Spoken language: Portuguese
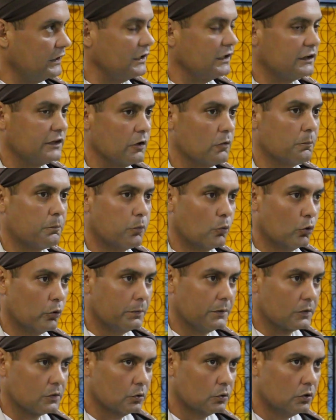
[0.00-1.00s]
Ele tem um
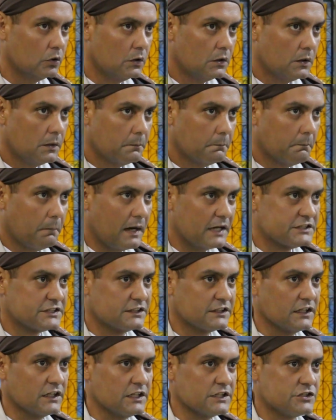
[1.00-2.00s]
público
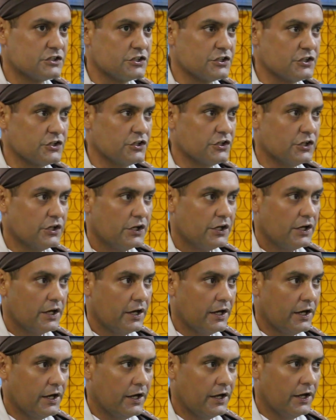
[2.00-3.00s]
bastante
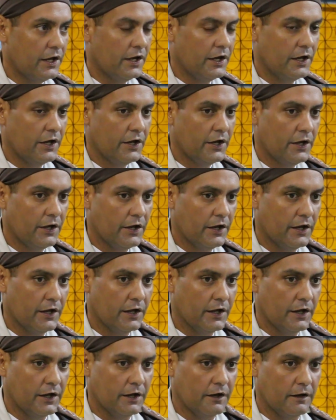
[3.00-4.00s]
é, é,
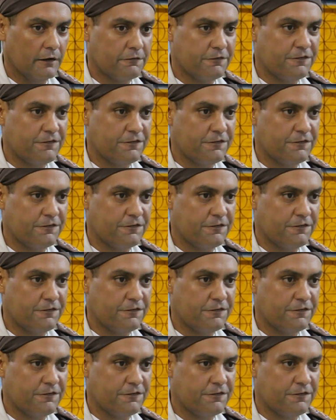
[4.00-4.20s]
é,